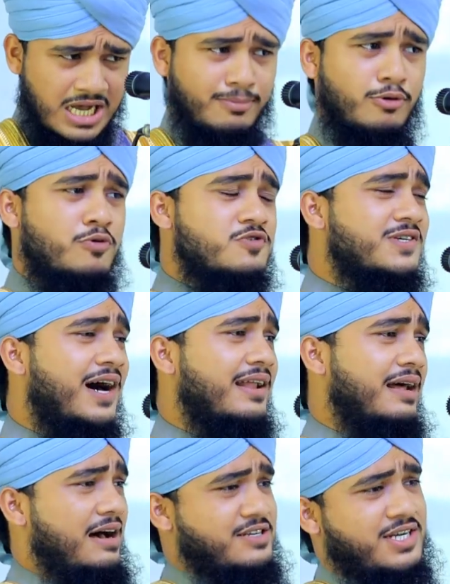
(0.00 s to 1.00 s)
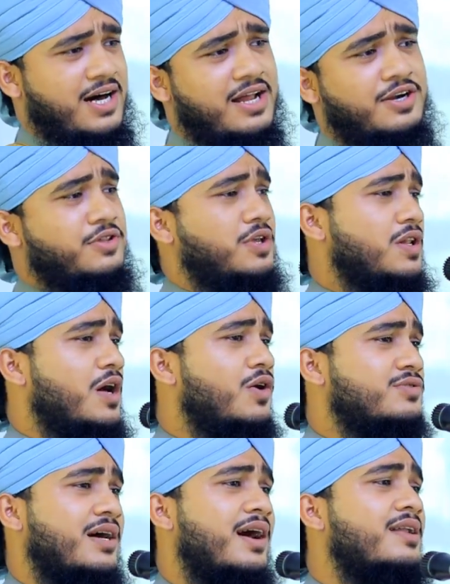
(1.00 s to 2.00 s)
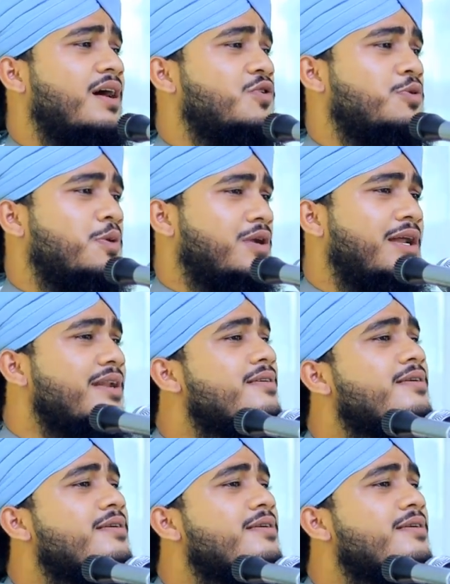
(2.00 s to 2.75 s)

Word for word: আবু মুসা আল আশারিদুল্লাহ আলান বলেন